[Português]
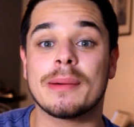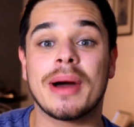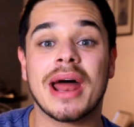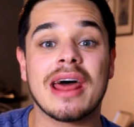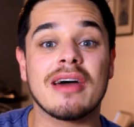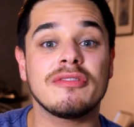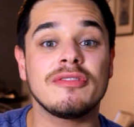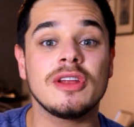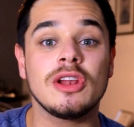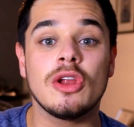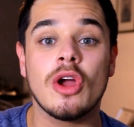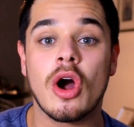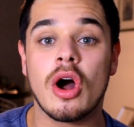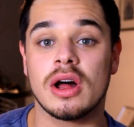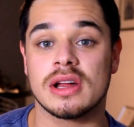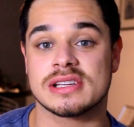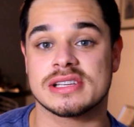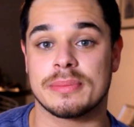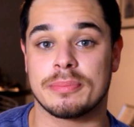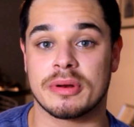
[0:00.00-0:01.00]

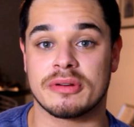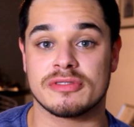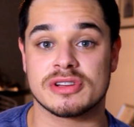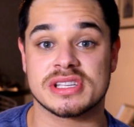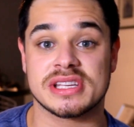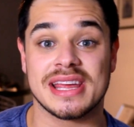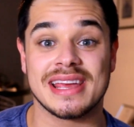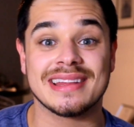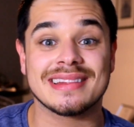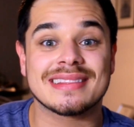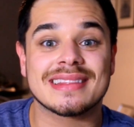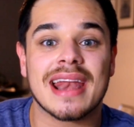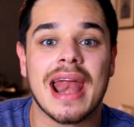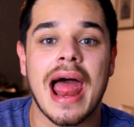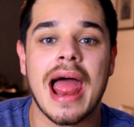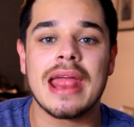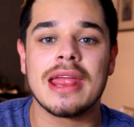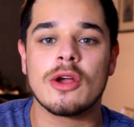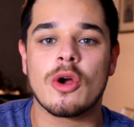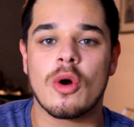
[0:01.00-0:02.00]
maravilhosa para você
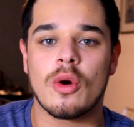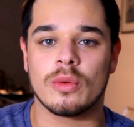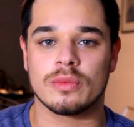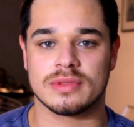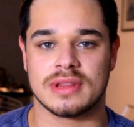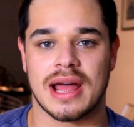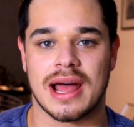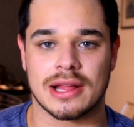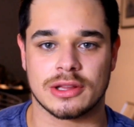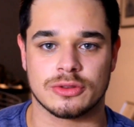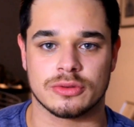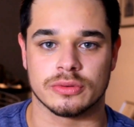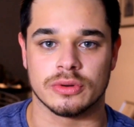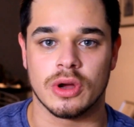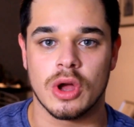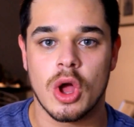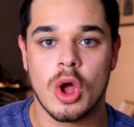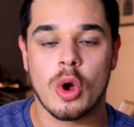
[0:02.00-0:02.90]
entrar em contato